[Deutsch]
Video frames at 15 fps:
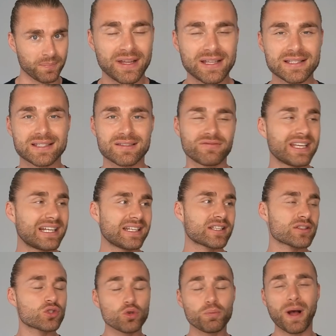Wenn es
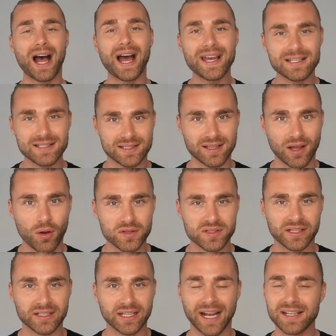wirklich super heiß ist
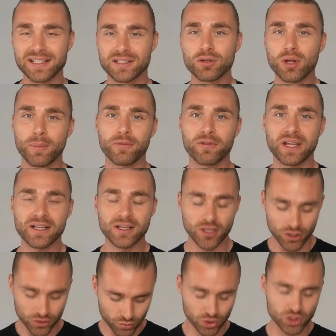draußen, dann kann ich dir nur empfehlen,
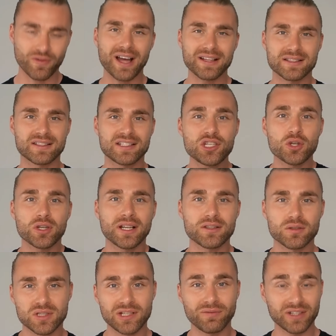so ein schwarzes T-Shirt
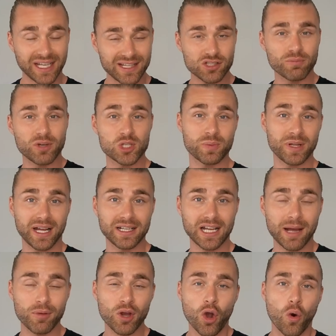anzuziehen, wie ich jetzt zum Beispiel
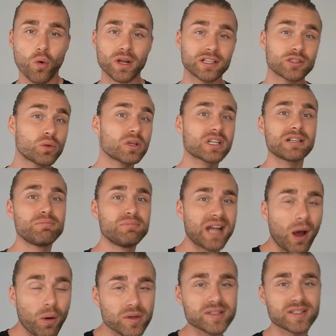anhab, oder ein
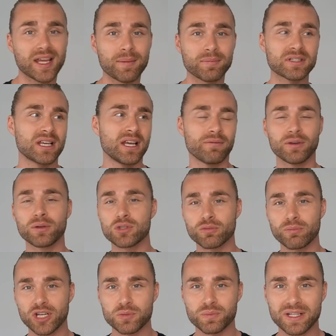dunkelblaues Hemd. Wenn du
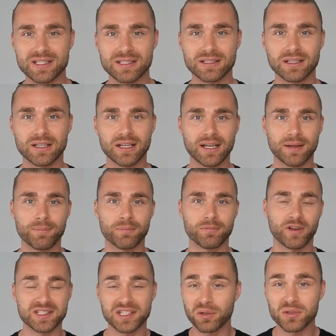zum Beispiel jetzt ein ähm,
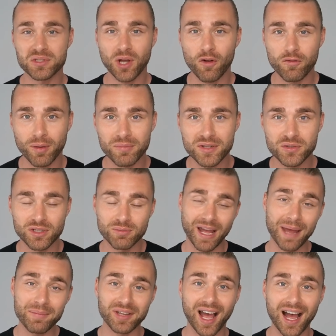Versicherungskaufmann bist und immer
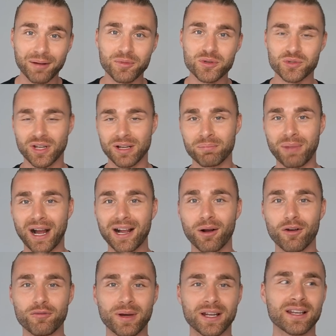Hemd tragen musst oder ein
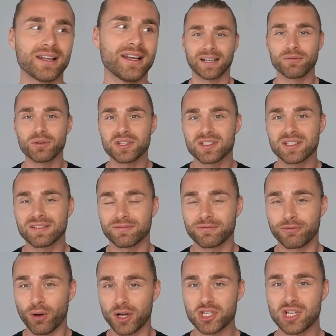Bankkaufmann, dann würde ich dir
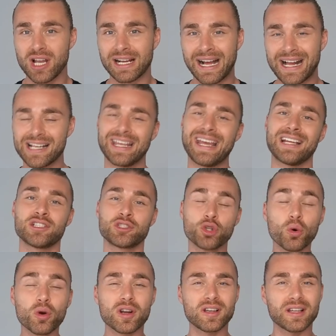vorschlagen, halt eher
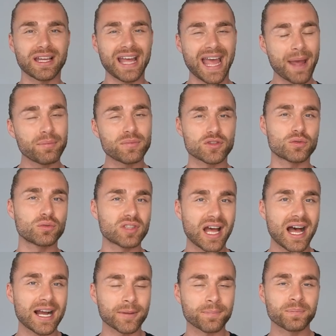dunklere Hemden zu
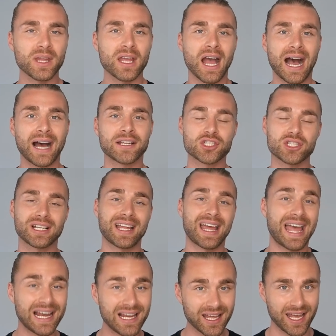tragen, anstatt
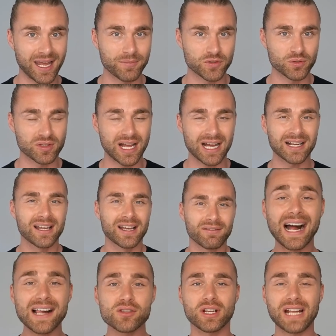hellere Hemden zu tragen.
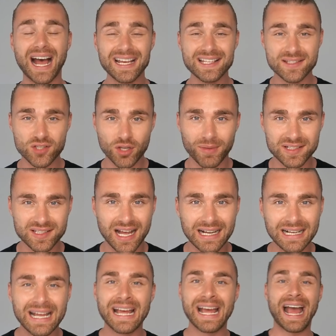Also an heißen
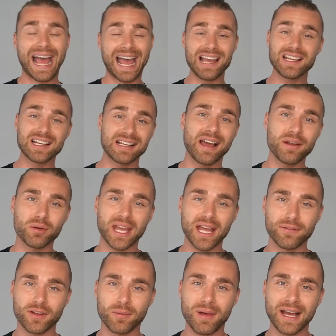Sommertagen helle Kleidung
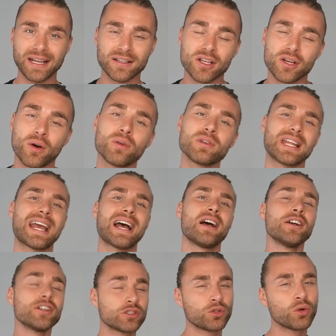eher vermeiden und eher
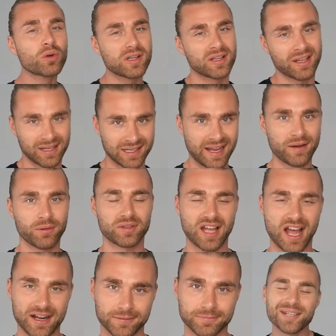dunklere Kleidung tragen.